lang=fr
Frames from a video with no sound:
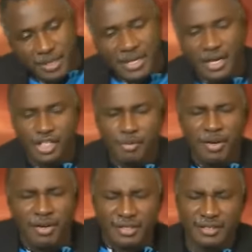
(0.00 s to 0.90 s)
En ce
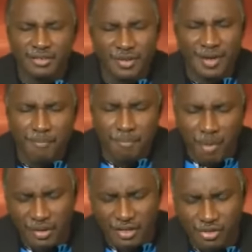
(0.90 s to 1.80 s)
moment, quand on
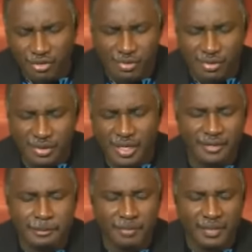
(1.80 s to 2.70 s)
aborde les choses sur ce
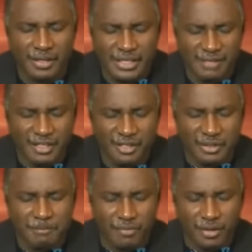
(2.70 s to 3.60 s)
temps, c'est vrai
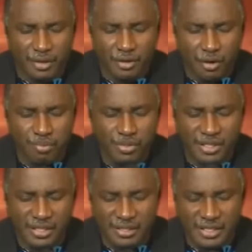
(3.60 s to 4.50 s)
que on peut
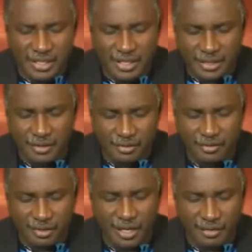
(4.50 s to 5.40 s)
sentir
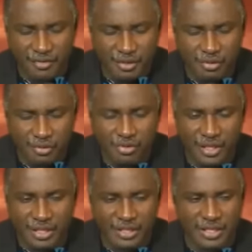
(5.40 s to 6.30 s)
dans, la vie de nous
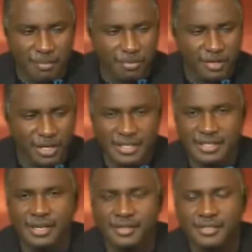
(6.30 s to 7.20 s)
autres chrétiens un peu de
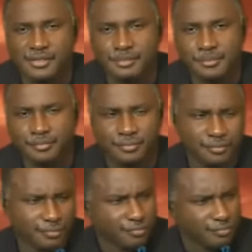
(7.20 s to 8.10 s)
résistance.
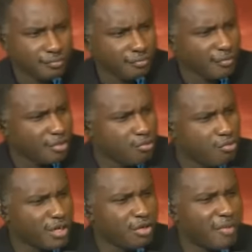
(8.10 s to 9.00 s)

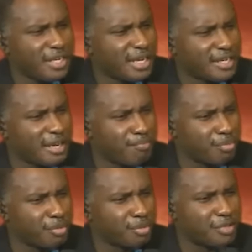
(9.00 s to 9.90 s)
Courir de manière à être les
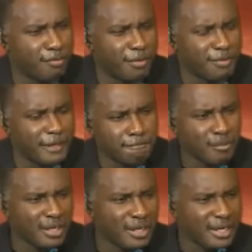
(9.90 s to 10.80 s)
premiers, le premier.
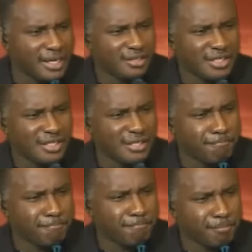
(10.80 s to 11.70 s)
Est-ce que c'est
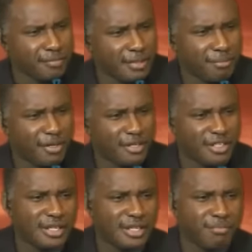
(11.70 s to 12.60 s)
pas prendre les
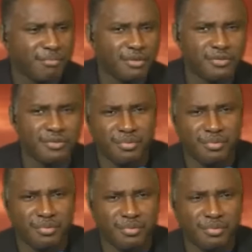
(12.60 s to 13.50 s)
choses d'un point de vue
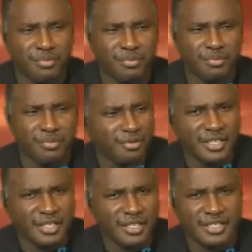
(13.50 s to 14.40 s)
un peu
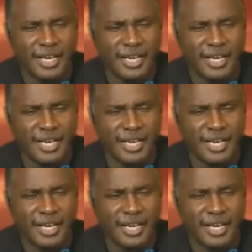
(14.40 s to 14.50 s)
orgueilleux, etc.